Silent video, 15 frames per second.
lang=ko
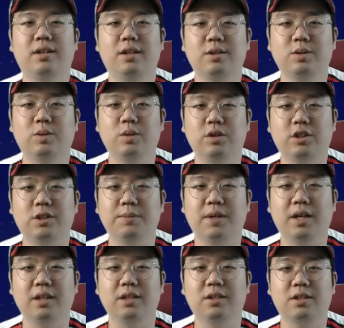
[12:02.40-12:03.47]
해주고
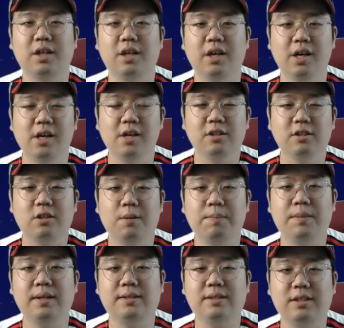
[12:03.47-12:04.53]
있지만 이렇게
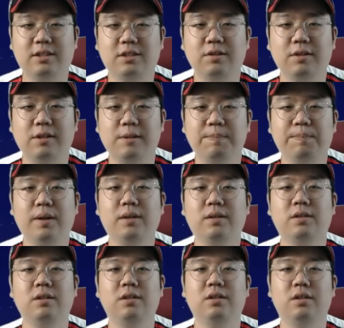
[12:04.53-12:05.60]
선발 직전에 임팩트
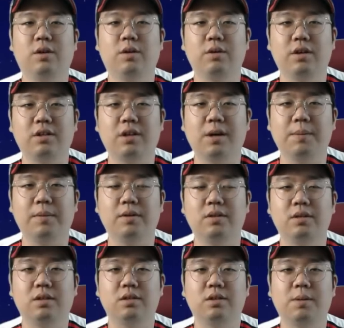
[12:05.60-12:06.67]
있는 경기를
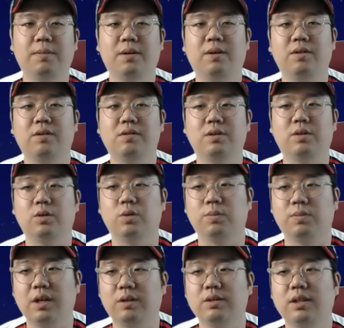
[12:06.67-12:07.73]
하면은 선발 확률이 더
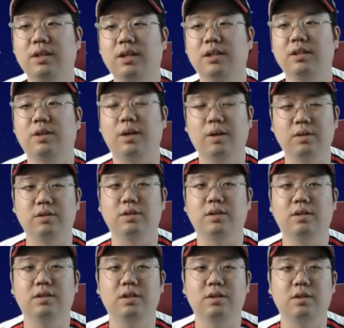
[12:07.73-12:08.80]
높다고 생각이 되거든요.
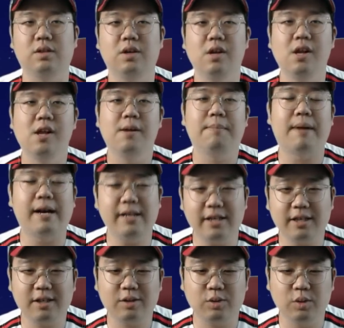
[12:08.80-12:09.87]
그래서
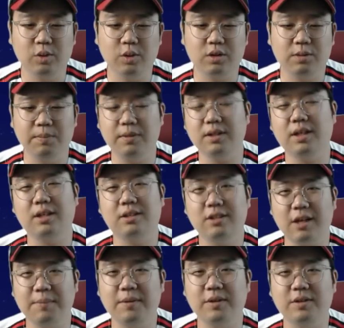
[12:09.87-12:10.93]
만약에 또 금메달을
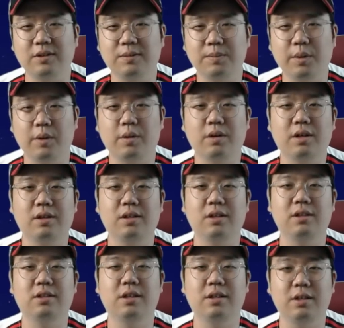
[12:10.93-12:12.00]
따면은 병역
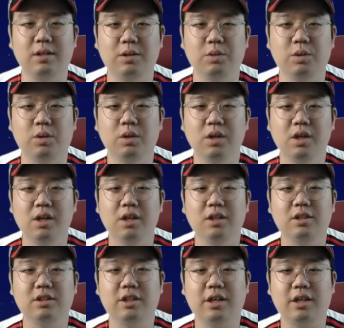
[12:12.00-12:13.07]
혜택이 생기고,
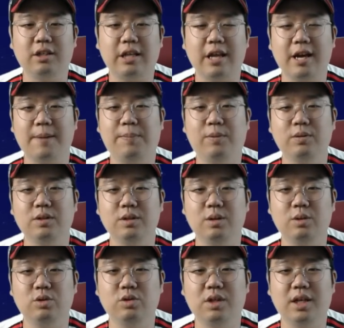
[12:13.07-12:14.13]
이제 내야
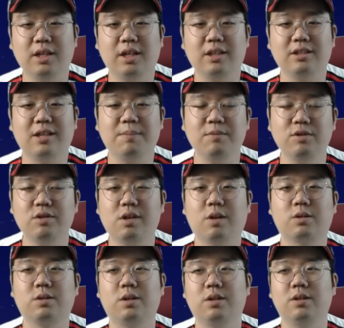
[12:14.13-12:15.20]
포지션 중 하나인 삼루
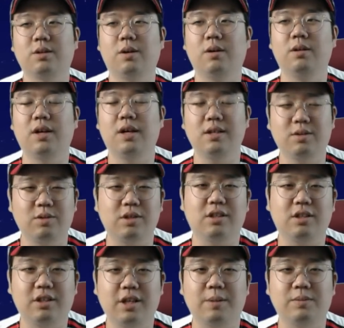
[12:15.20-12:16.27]
걱정을 덜 할 수
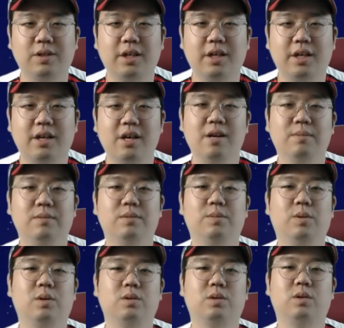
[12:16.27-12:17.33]
있기 때문에
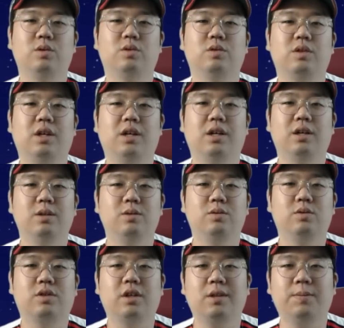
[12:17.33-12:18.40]
문보경 선수가
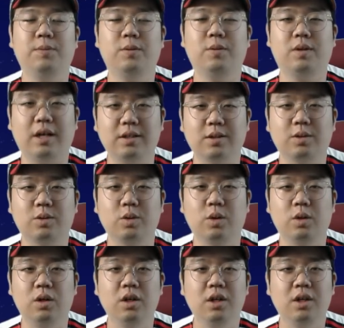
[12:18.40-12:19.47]
국가대표로 가서,
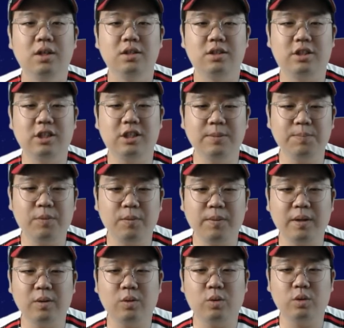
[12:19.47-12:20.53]
또 지금
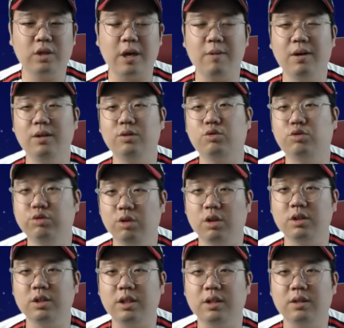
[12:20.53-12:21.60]
뽑아놓고 대회는
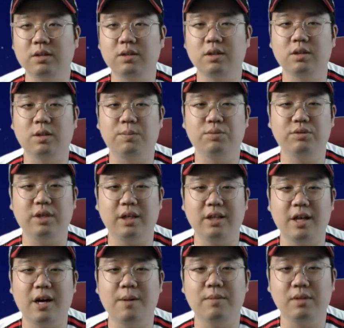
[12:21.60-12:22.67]
구월이에요. 그래서
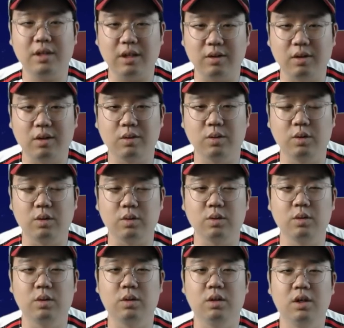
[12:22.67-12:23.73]
부상당하면 안 되고
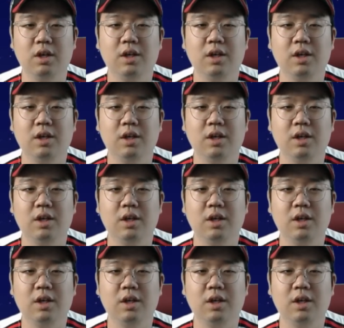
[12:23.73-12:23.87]
또